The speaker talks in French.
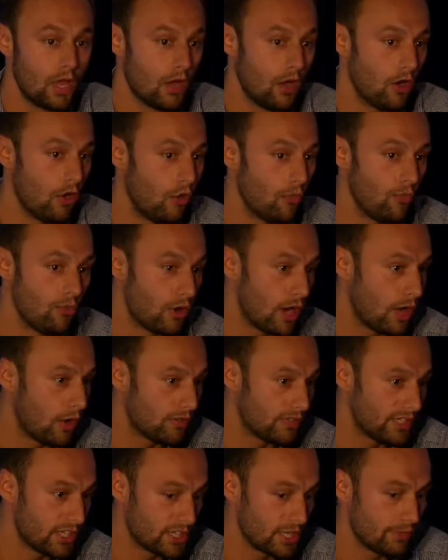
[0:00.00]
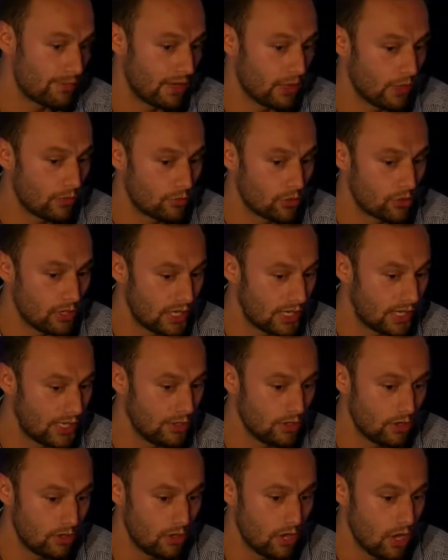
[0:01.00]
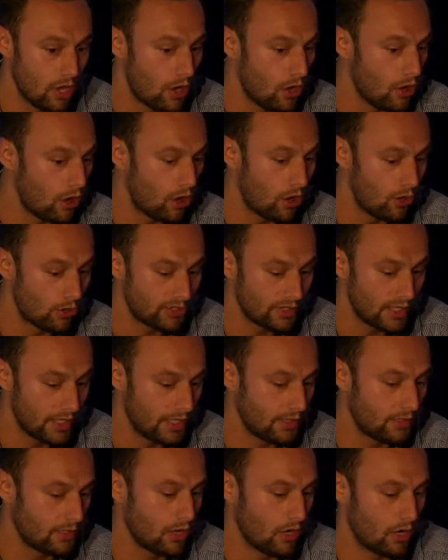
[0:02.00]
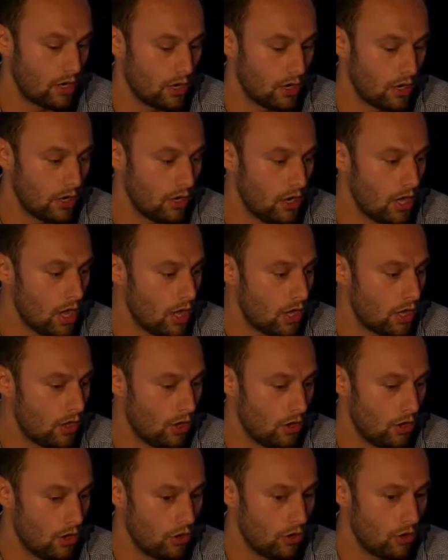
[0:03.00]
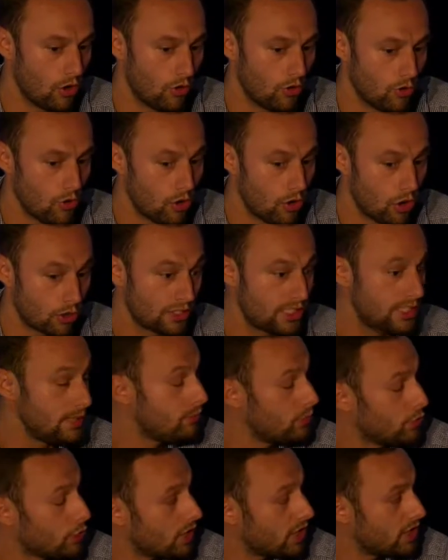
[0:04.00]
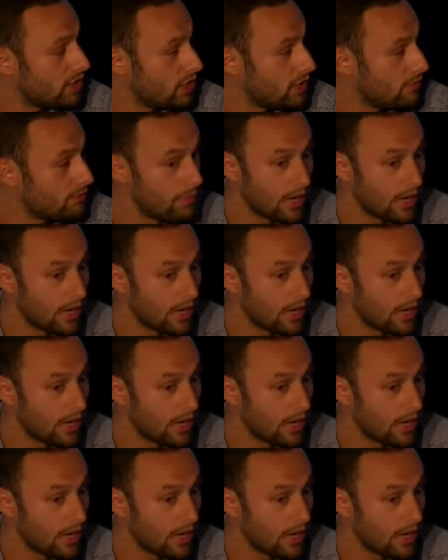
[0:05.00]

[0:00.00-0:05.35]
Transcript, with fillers: Euh, on pourrait envisager, par exemple, que les clients renseignent euh, euh, leur, type de régime.